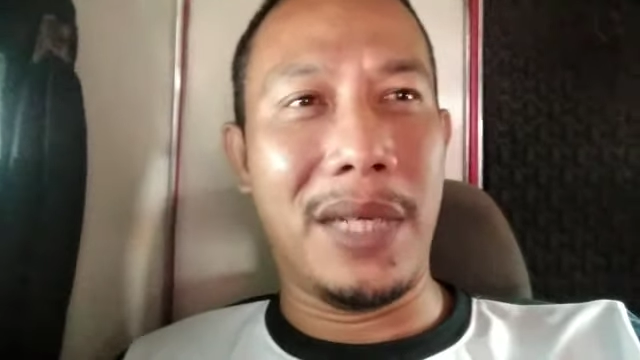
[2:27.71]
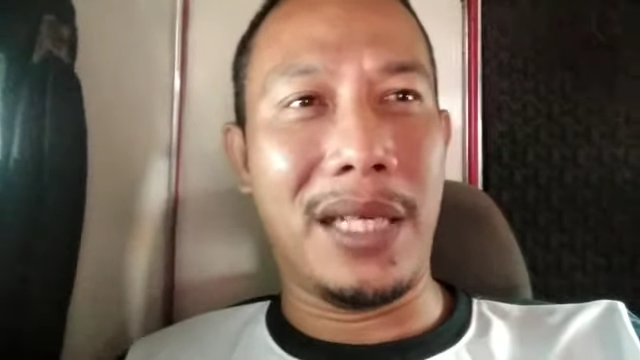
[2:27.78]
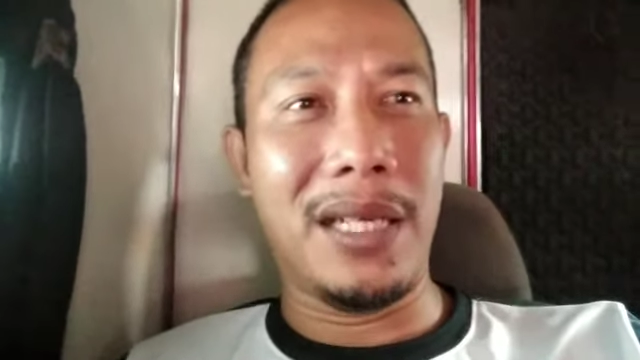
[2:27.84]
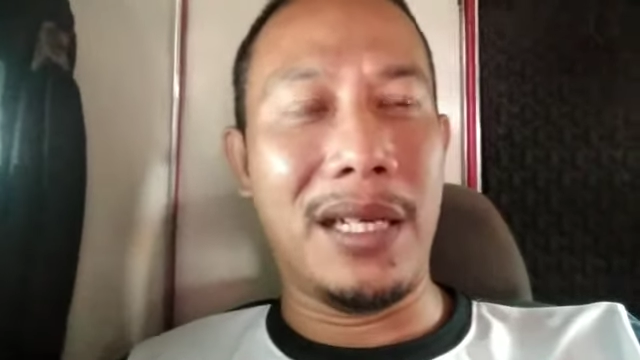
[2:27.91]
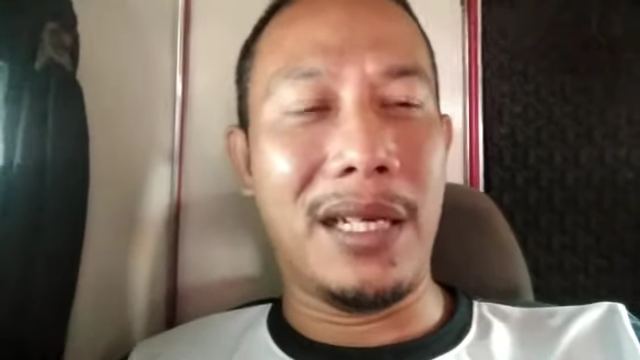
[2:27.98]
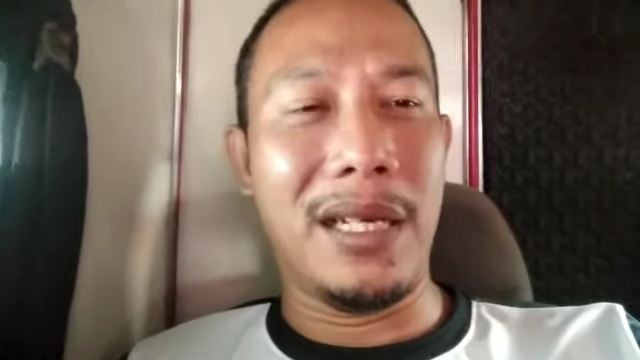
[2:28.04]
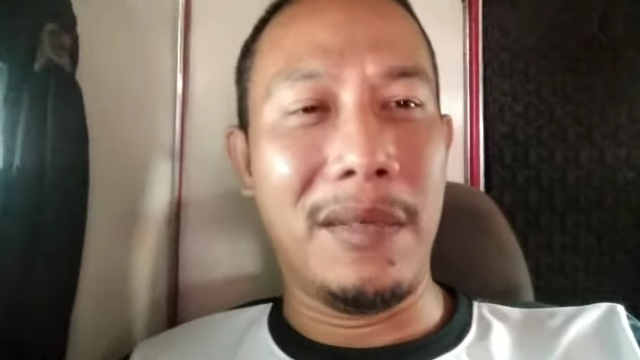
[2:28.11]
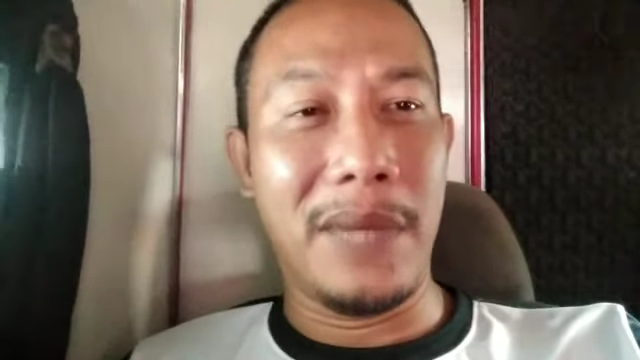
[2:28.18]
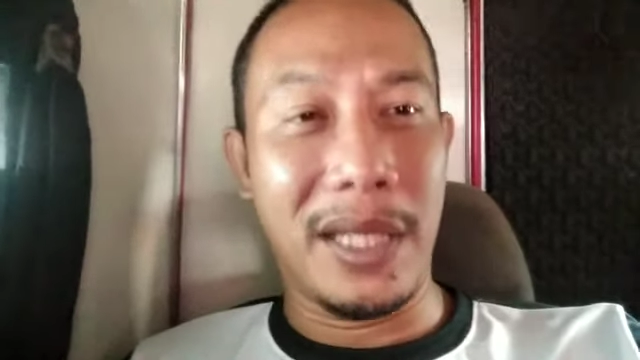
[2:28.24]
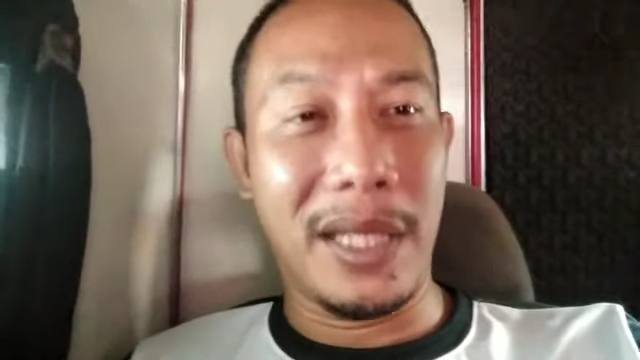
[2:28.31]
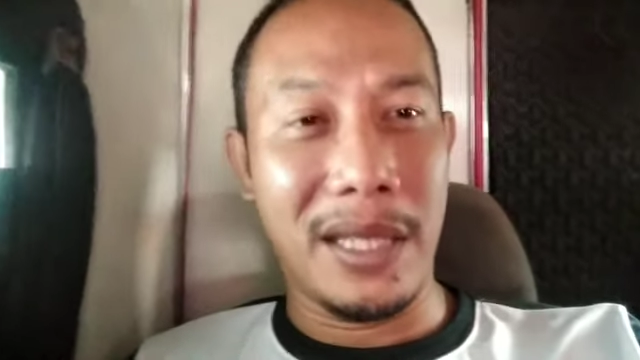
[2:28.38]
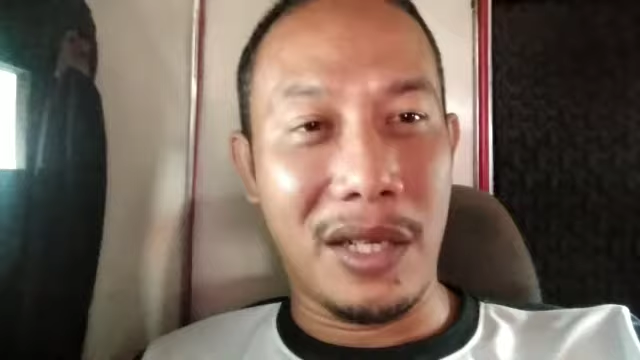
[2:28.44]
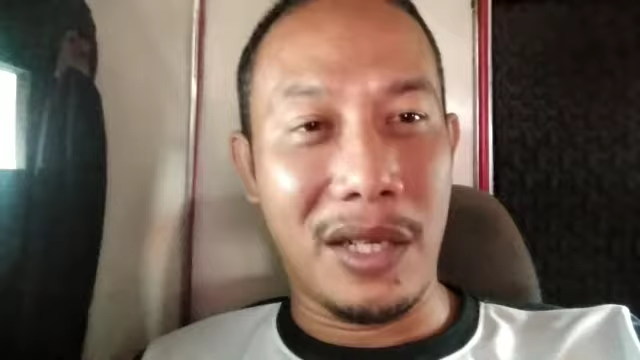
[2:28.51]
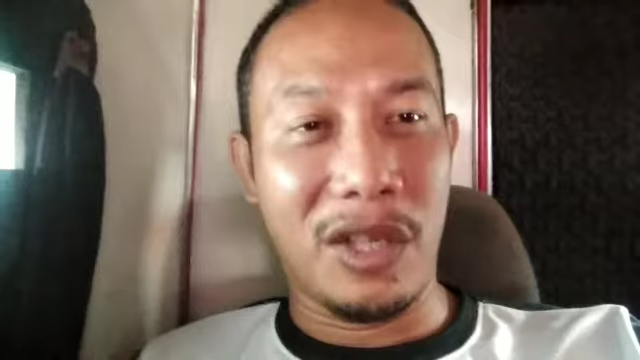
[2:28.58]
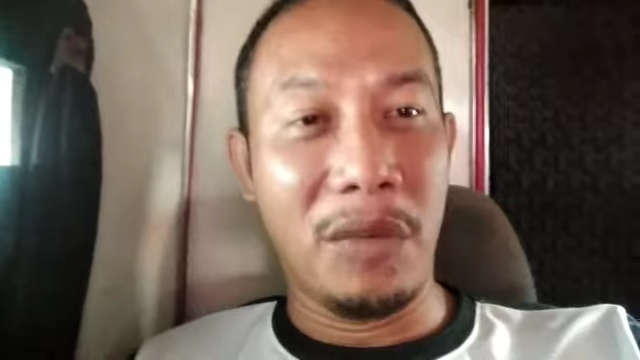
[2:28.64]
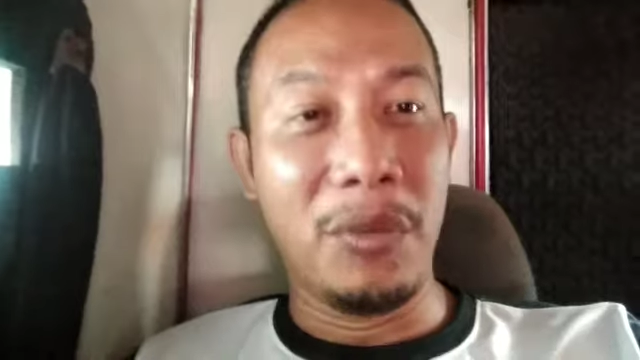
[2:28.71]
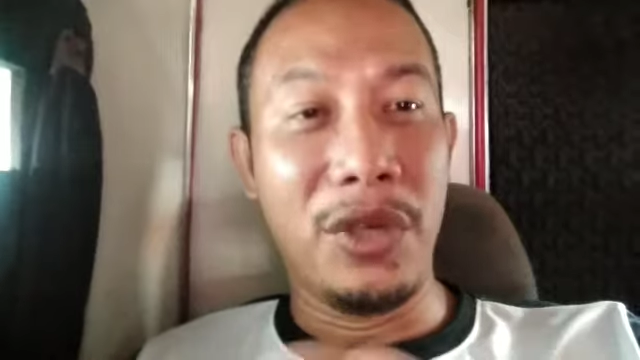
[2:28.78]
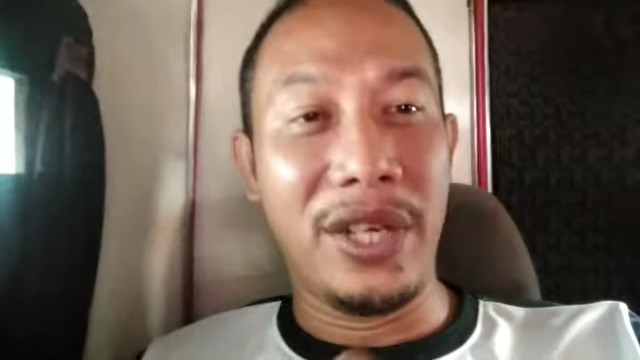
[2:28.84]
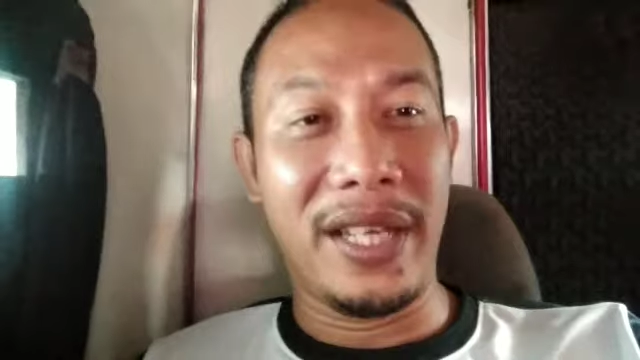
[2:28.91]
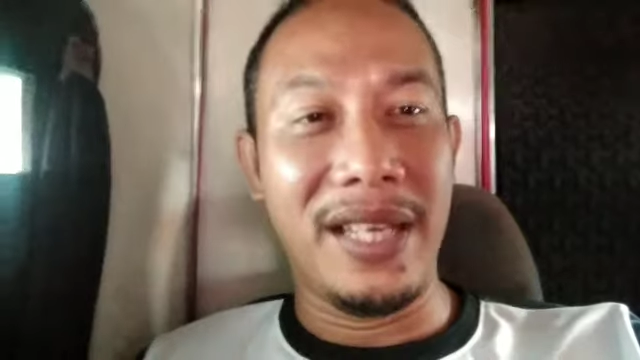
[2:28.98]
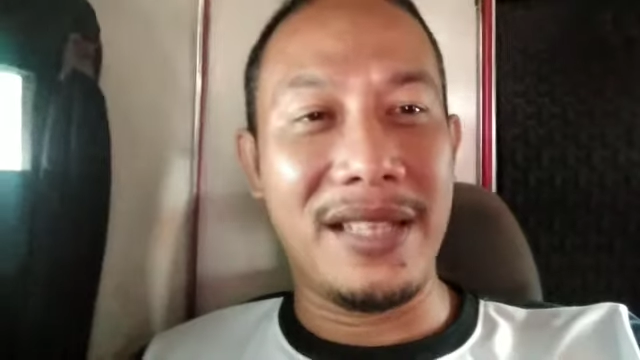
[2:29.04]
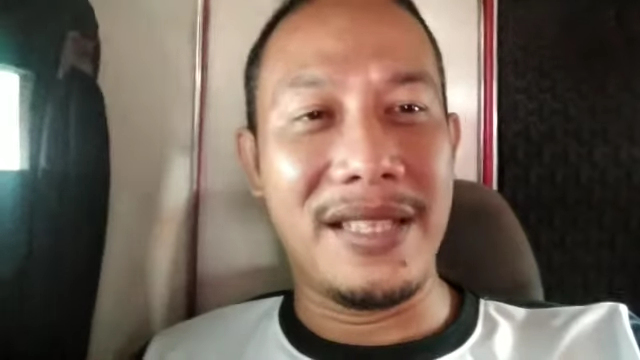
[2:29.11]
magka
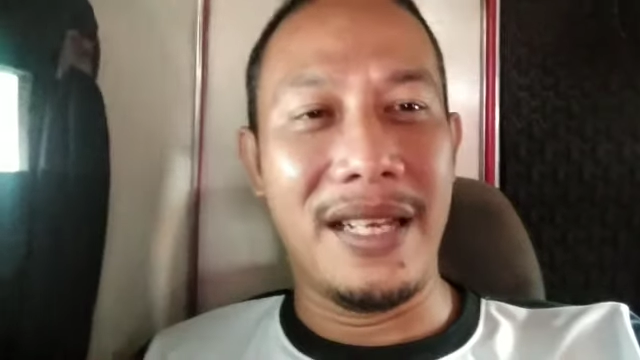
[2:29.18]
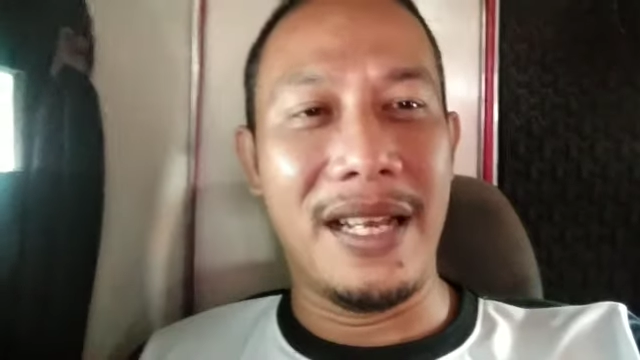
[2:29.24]
magka-communicate